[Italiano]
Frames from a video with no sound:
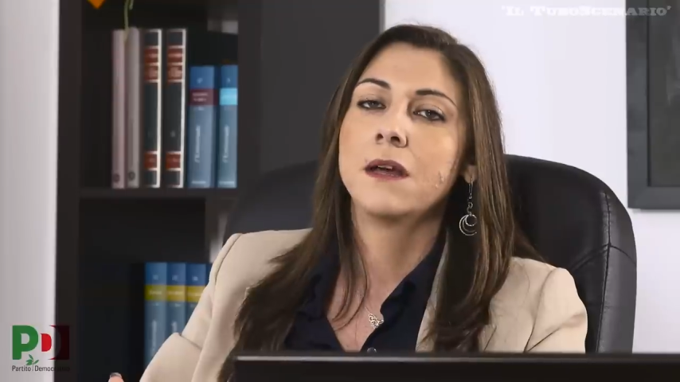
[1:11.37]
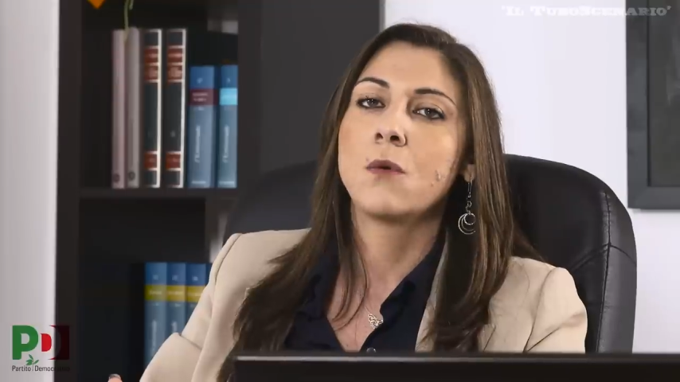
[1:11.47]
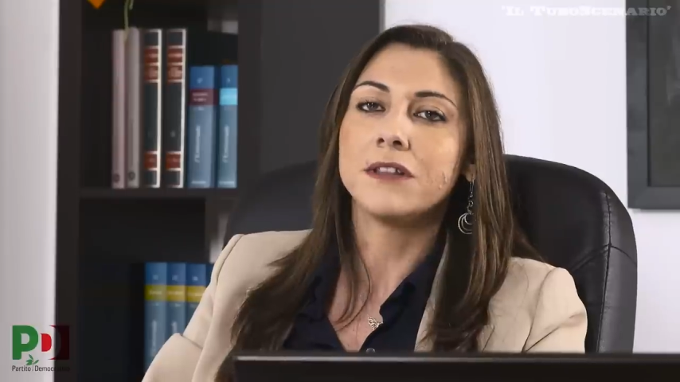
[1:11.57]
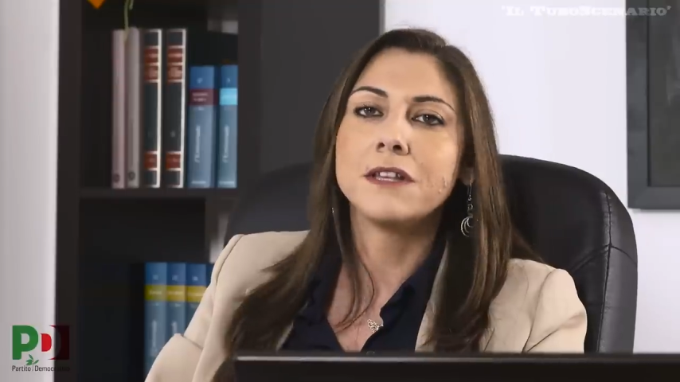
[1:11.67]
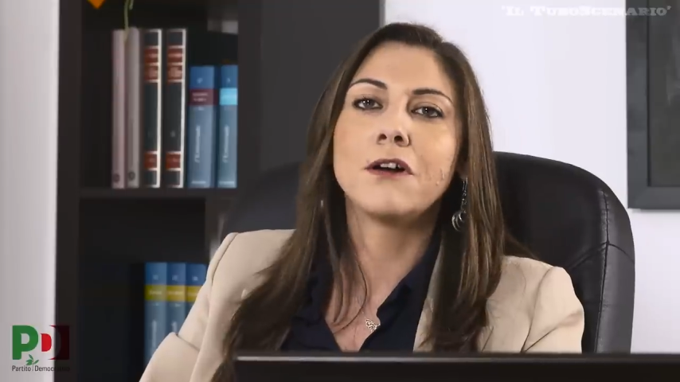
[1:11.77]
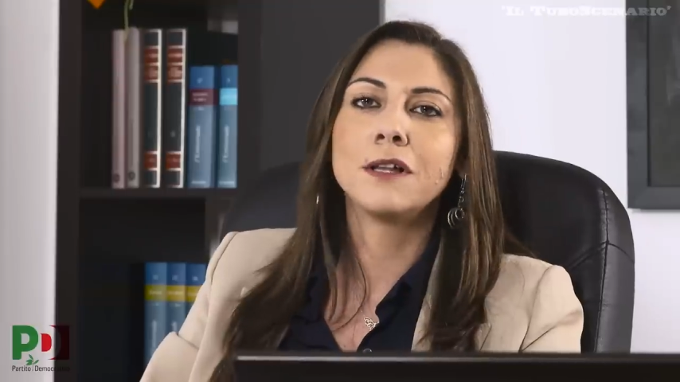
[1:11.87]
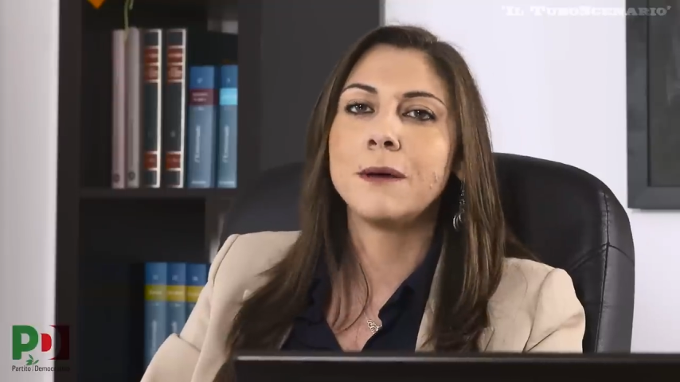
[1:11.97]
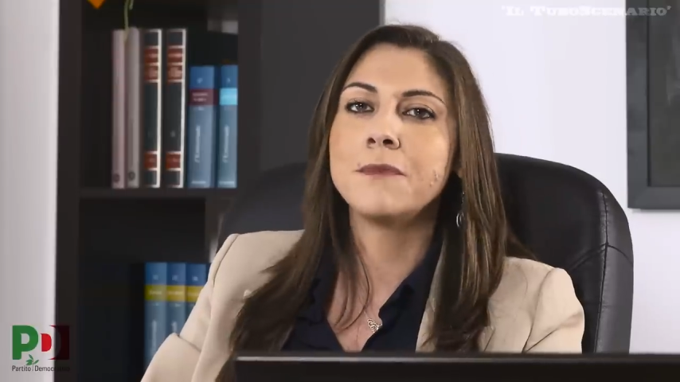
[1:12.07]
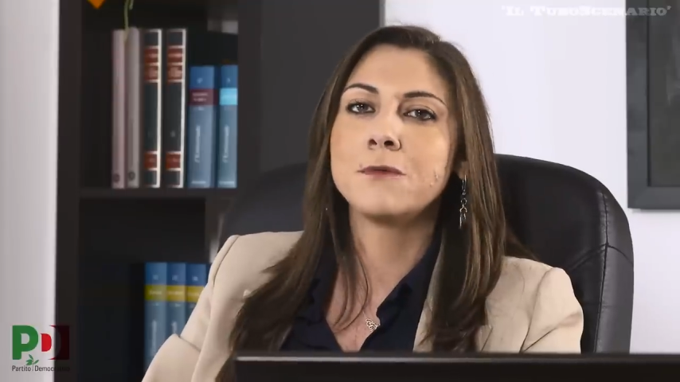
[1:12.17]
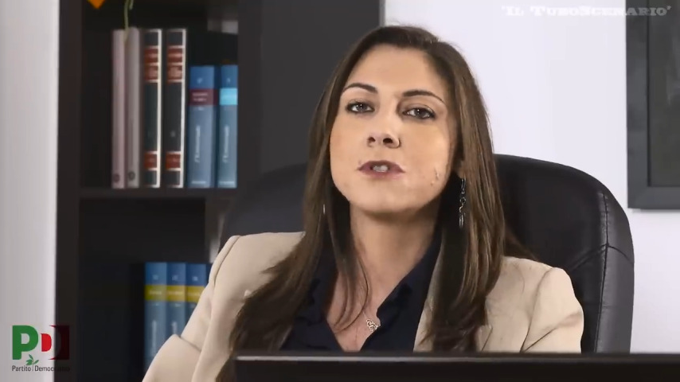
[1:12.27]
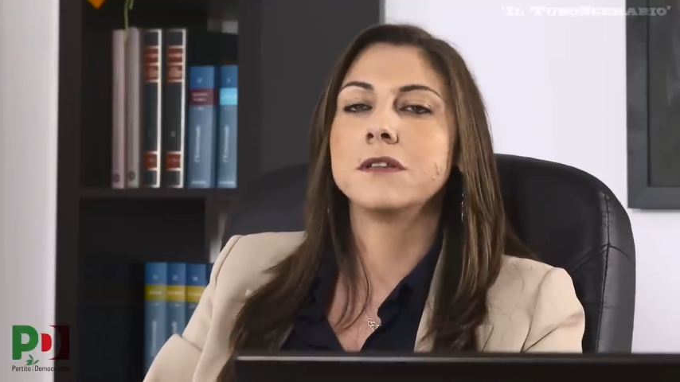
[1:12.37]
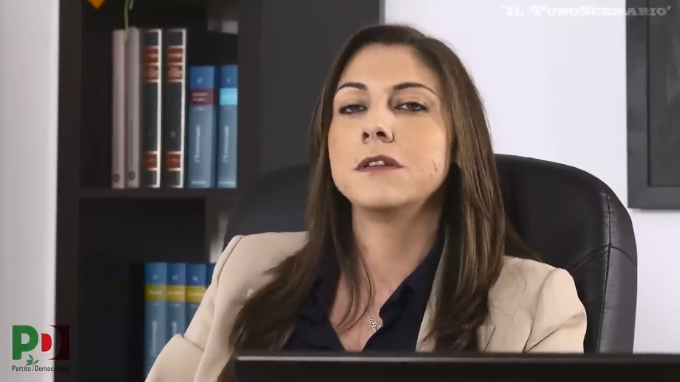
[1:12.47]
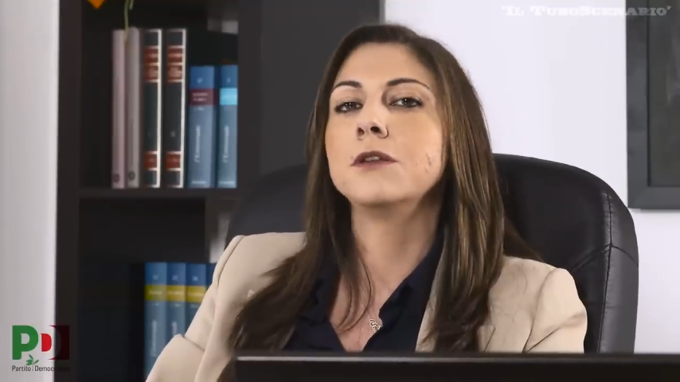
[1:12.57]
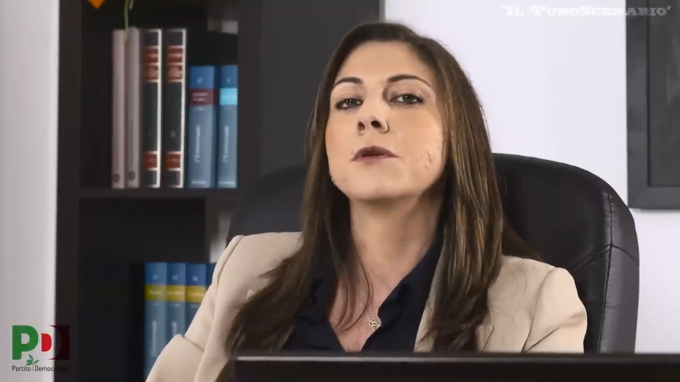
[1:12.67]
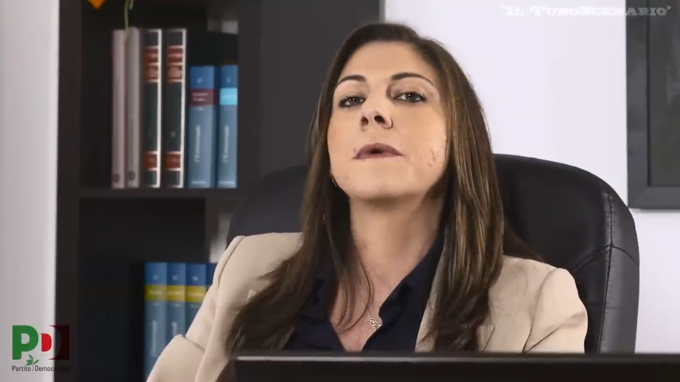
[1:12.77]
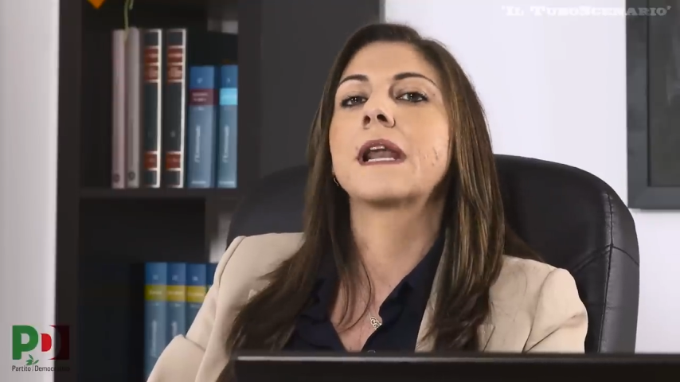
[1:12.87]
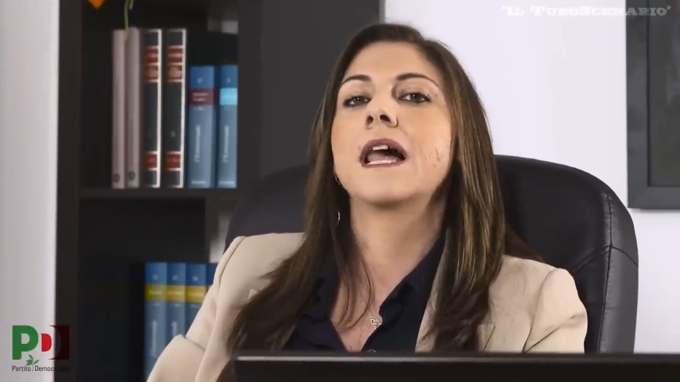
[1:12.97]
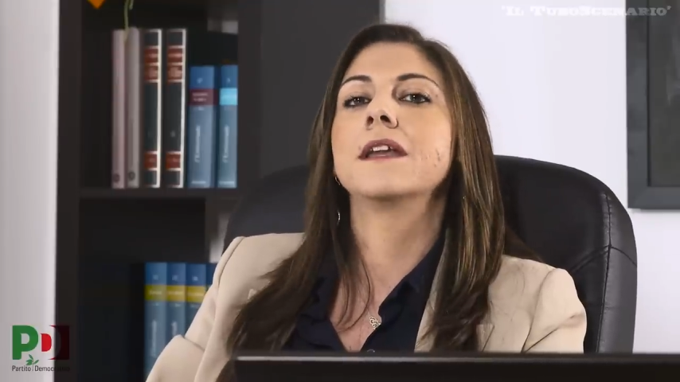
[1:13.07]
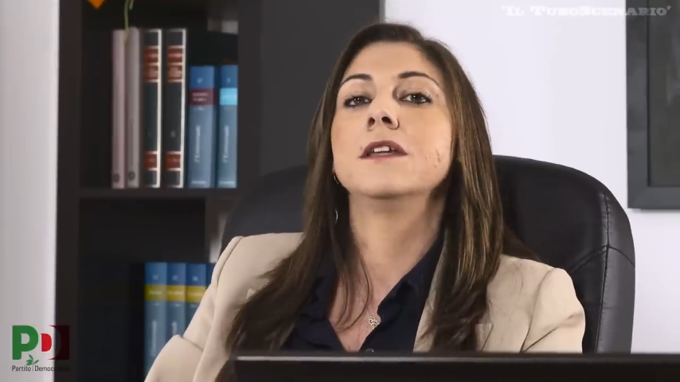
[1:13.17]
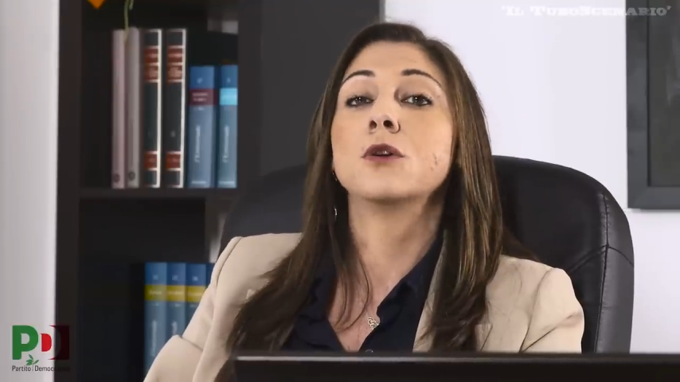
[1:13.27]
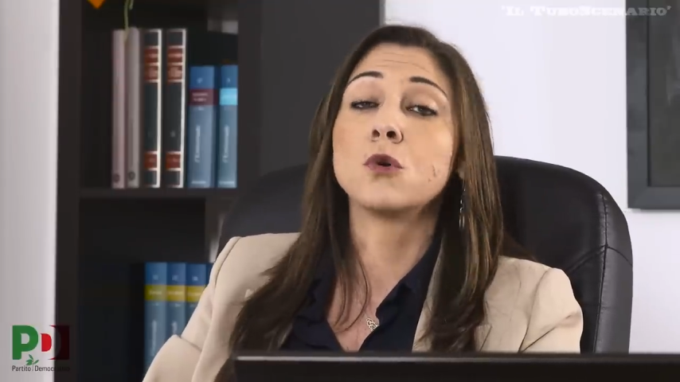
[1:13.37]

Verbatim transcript: Quante volte abbiamo sentito parlare di